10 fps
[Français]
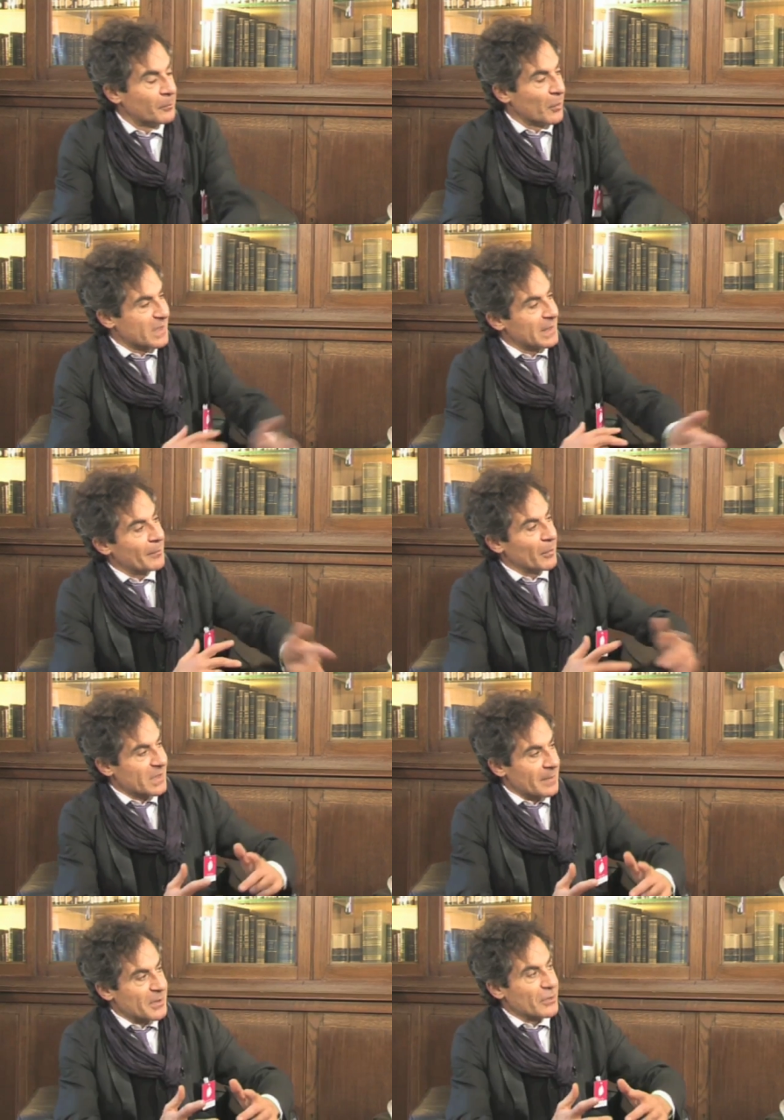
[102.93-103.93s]
Penser
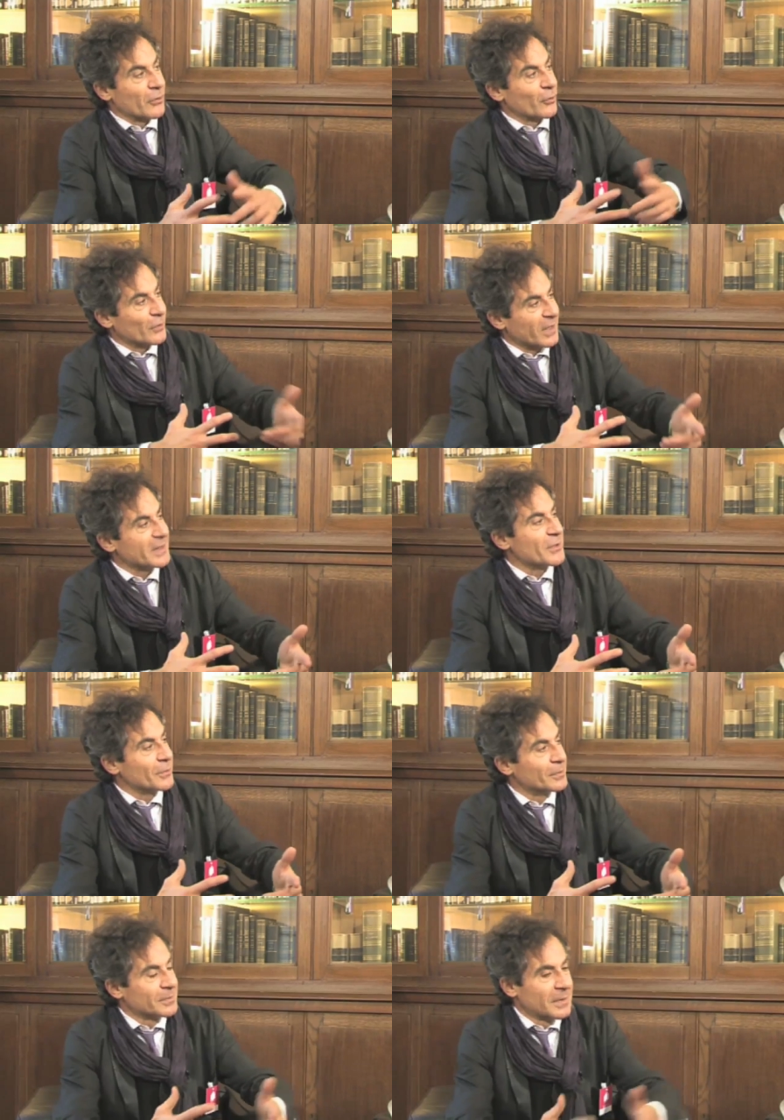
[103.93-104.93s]
l'impensable, c'est une sorte de
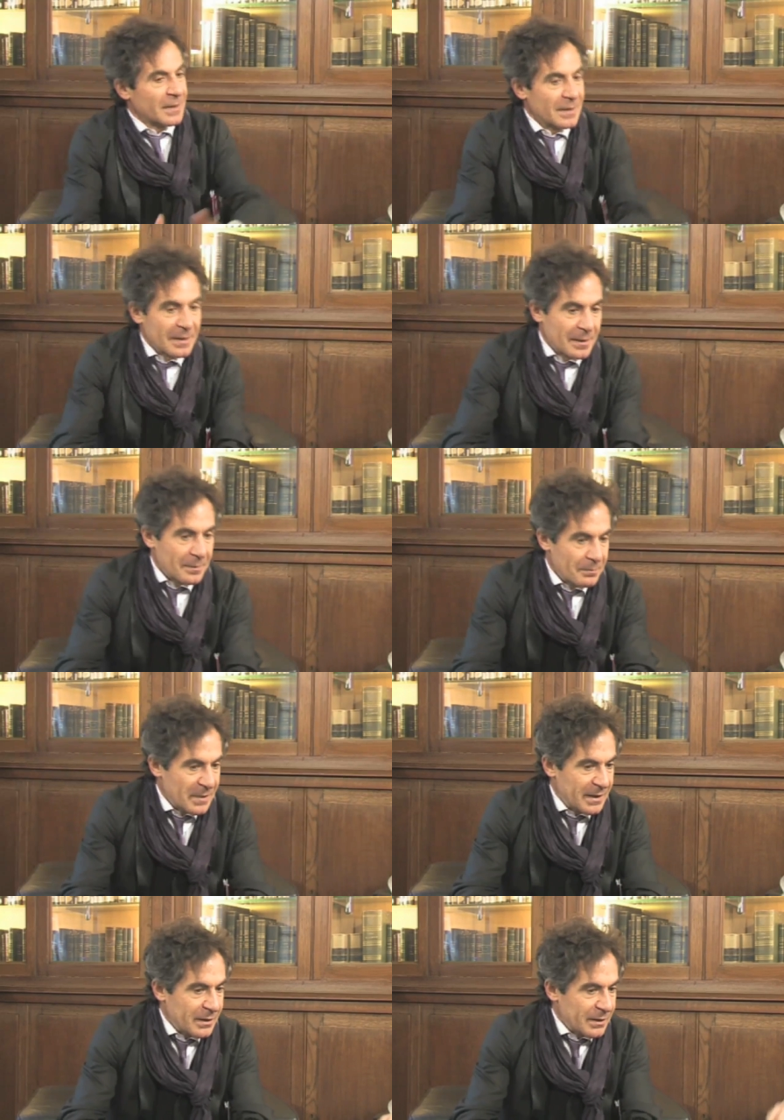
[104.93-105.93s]
contradiction.
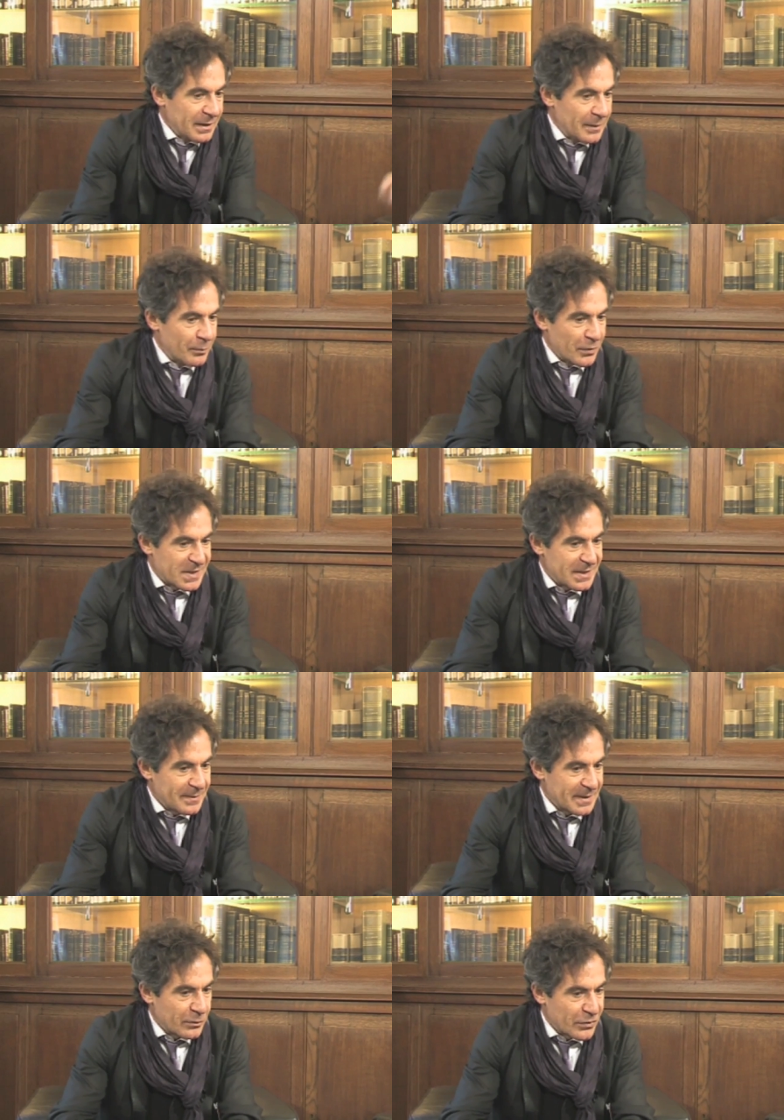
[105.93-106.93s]
Mais il est
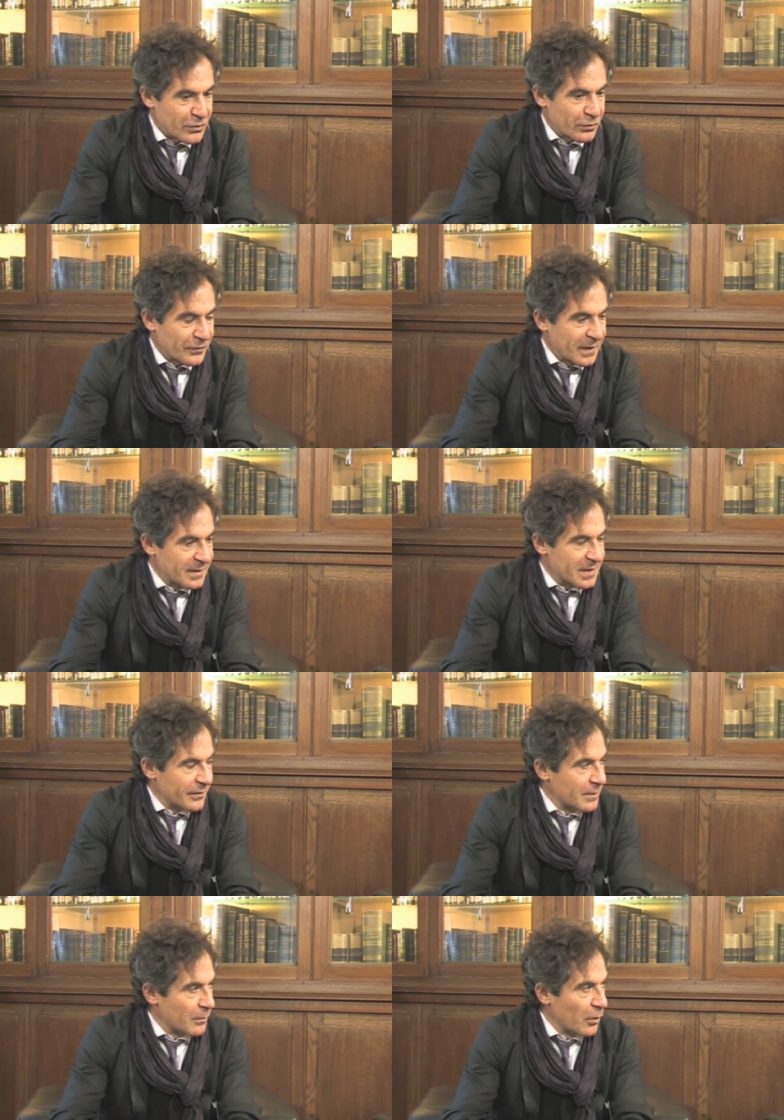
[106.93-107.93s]
possible que surviennent
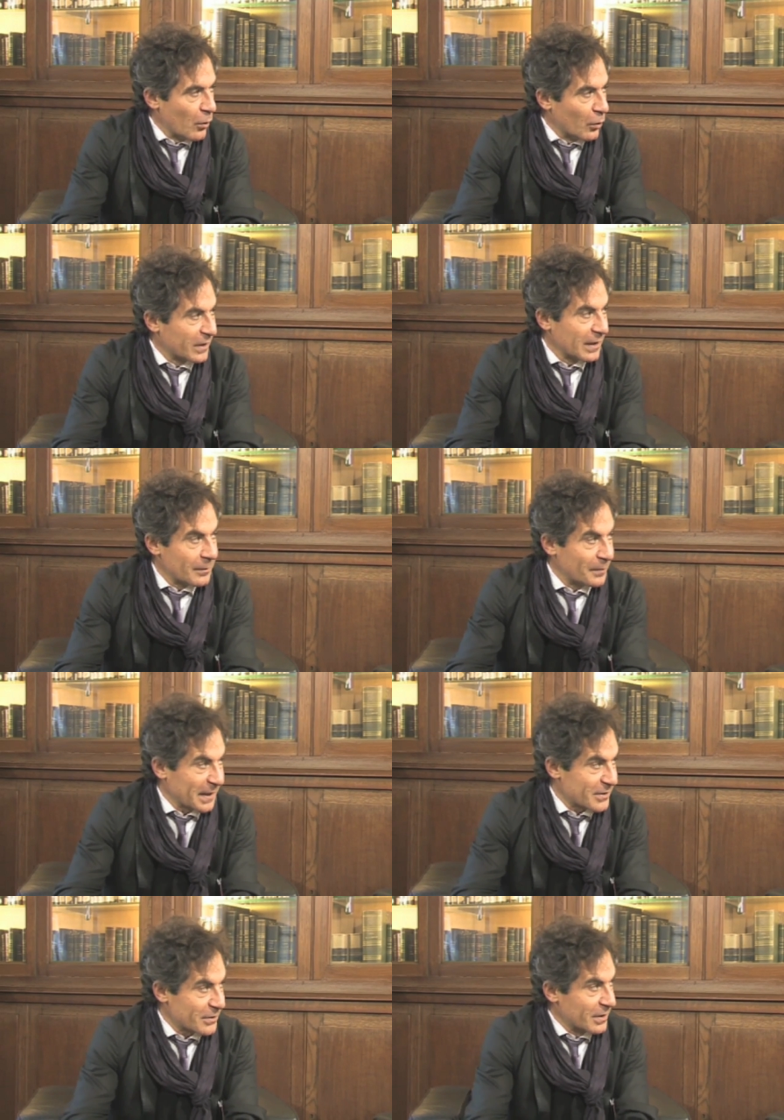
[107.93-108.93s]
des événements auxquels
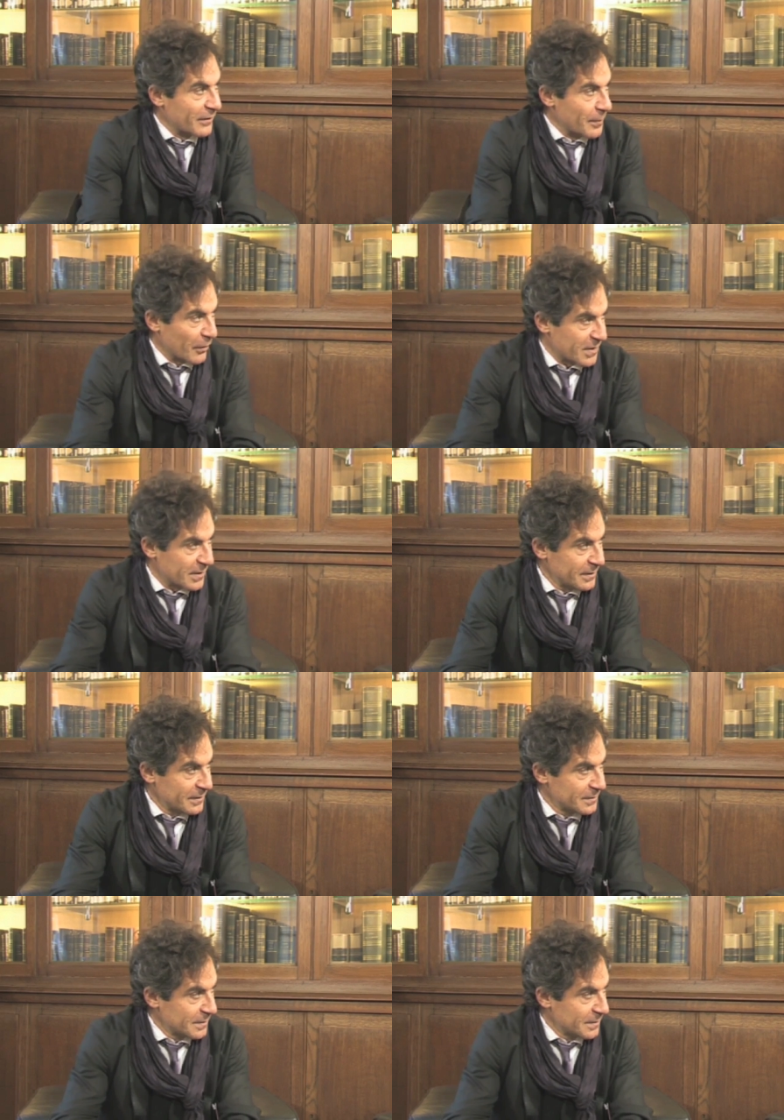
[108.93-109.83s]
personne n'avait pensé,